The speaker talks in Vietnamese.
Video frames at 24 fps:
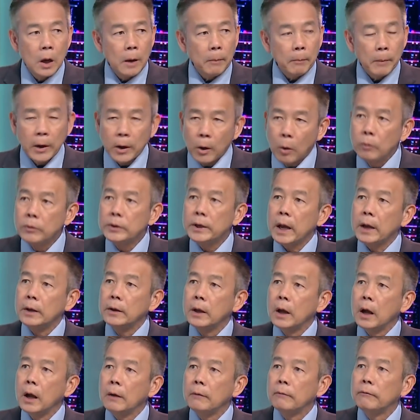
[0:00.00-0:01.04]
bị đụng xe
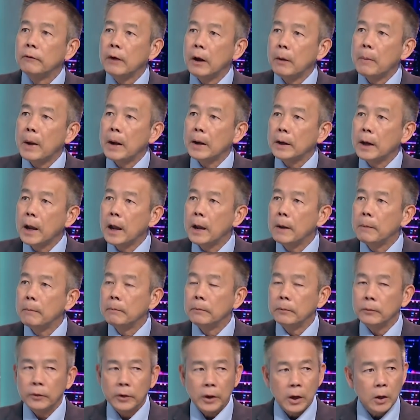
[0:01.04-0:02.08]
chết vào ban
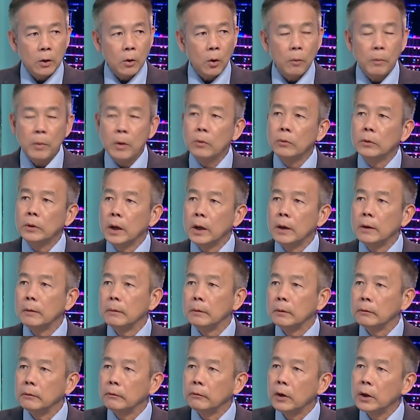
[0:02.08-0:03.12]
đêm khi cổ biểu
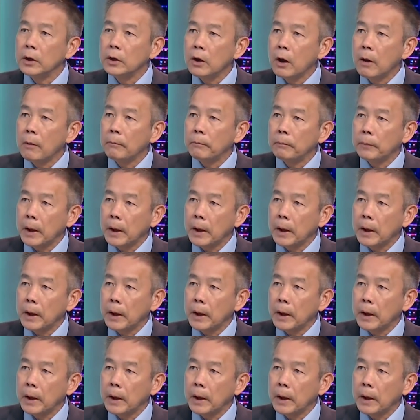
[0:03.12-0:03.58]
tình với nhóm